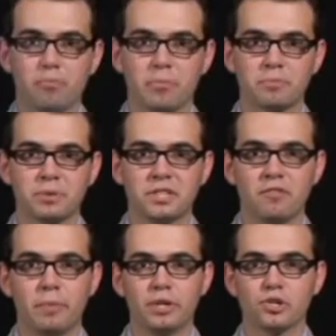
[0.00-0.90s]

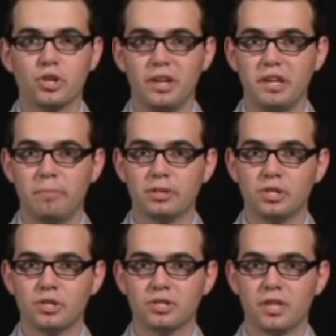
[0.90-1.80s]
Перспективы понижения
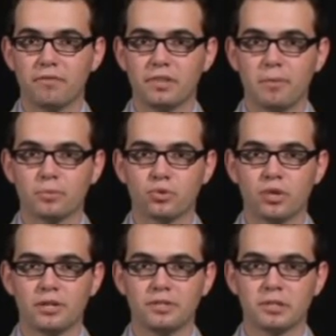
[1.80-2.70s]
ипотечной ставки
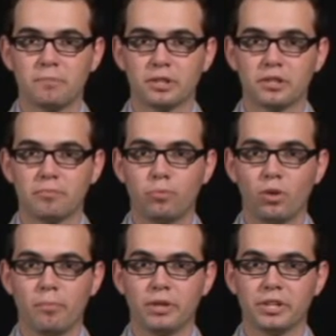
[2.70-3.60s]
обсуждались экспертным
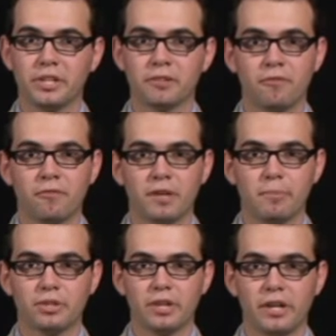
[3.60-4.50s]
пулом банкиров в
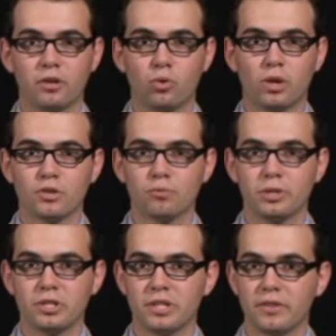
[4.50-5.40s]
комментариях к указу
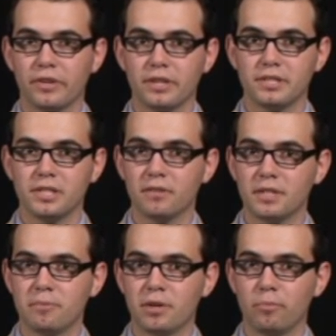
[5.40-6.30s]
президента России
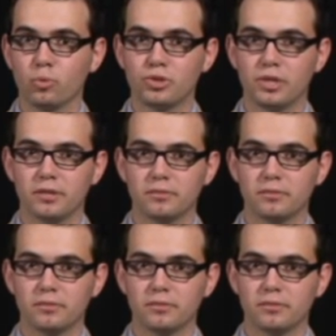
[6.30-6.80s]
Владимира Путина.